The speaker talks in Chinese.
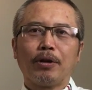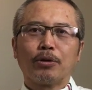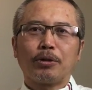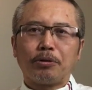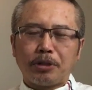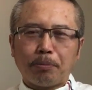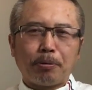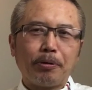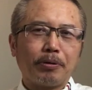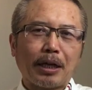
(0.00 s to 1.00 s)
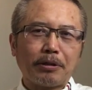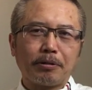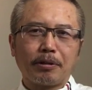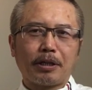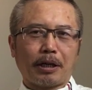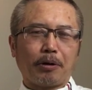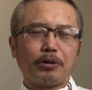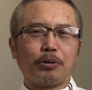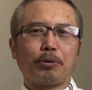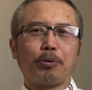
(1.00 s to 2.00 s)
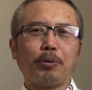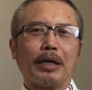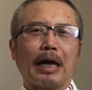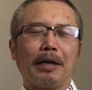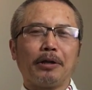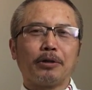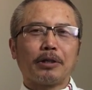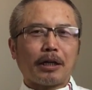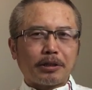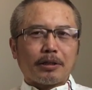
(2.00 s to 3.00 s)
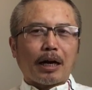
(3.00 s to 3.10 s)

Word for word: 所以有些友那就可能就会问了啊，